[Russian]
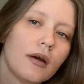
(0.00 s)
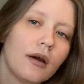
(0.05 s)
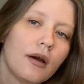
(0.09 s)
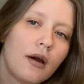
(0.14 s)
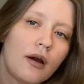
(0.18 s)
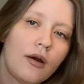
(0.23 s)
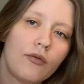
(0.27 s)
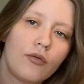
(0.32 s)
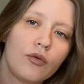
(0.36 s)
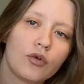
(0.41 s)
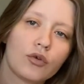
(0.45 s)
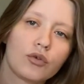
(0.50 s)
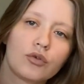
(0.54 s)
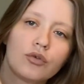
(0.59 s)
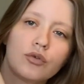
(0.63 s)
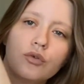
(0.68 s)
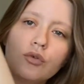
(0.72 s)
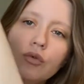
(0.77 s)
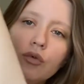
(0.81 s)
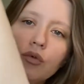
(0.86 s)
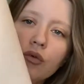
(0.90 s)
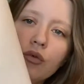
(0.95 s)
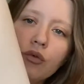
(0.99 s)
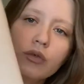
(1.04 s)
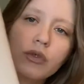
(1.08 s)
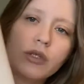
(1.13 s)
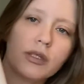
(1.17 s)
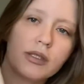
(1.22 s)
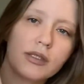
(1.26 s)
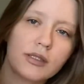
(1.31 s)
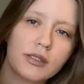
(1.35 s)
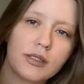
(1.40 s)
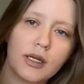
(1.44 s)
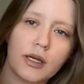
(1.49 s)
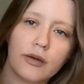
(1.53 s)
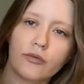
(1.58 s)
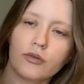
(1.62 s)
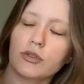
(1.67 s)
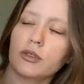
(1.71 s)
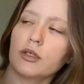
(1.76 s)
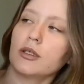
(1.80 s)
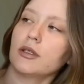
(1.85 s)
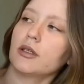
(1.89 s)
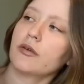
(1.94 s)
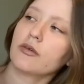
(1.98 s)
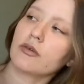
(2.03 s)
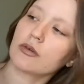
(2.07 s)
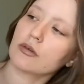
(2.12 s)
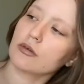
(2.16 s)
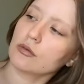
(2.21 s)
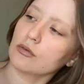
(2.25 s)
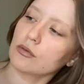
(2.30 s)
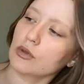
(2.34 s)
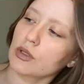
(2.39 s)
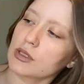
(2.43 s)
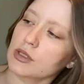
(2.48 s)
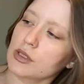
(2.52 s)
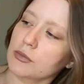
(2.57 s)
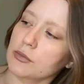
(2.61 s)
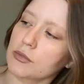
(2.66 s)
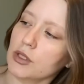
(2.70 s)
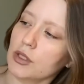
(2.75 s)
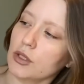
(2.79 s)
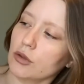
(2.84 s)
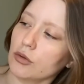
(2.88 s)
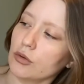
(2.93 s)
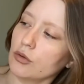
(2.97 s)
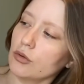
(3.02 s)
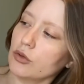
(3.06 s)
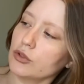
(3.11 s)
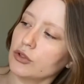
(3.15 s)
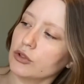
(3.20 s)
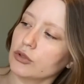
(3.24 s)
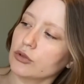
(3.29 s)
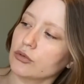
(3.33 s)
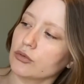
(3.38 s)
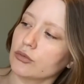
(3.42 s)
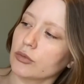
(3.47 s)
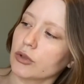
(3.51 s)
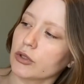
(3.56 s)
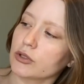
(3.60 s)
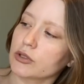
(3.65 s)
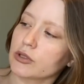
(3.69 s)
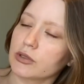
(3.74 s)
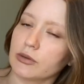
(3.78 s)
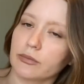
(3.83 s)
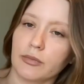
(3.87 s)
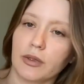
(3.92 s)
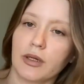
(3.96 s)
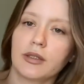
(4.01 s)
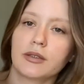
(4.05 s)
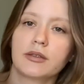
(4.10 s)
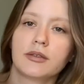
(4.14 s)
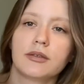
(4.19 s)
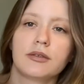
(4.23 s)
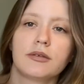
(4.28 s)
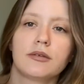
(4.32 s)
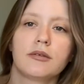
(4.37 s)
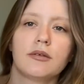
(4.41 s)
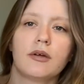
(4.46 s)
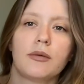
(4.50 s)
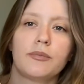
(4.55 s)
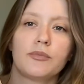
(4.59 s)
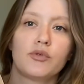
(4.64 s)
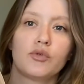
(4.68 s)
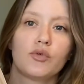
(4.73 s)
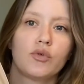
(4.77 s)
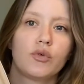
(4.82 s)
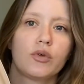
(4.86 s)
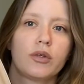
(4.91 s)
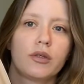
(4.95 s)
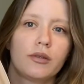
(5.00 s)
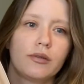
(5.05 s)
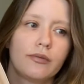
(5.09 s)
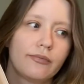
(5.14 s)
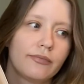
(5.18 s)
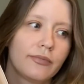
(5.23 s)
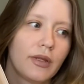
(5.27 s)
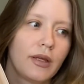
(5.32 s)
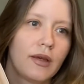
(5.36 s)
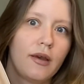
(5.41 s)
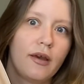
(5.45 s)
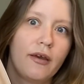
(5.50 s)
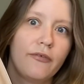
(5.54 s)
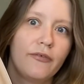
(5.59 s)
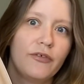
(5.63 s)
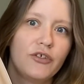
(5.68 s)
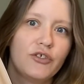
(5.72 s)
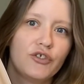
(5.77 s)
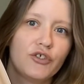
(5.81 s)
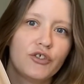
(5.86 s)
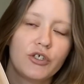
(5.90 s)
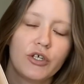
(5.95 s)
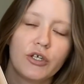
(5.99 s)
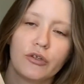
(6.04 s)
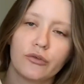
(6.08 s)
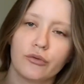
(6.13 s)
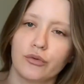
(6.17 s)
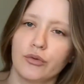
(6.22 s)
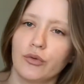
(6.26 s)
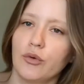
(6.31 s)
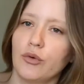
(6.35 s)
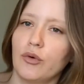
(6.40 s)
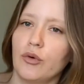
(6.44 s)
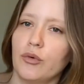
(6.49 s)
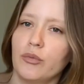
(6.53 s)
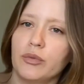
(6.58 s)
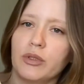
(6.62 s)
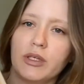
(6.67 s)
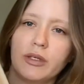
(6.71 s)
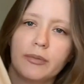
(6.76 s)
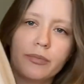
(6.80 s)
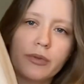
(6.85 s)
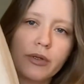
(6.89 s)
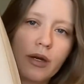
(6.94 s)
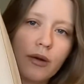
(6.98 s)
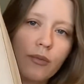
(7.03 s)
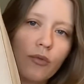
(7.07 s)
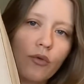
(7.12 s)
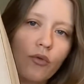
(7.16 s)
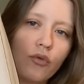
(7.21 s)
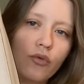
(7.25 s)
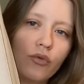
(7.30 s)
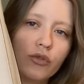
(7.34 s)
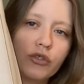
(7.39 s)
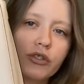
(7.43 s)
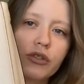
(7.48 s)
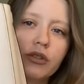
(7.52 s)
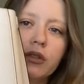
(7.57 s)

вот. Ну, я не знаю, вот я ну, на самом деле не очень умею снимать э, обзоры вещей, но мне прям очень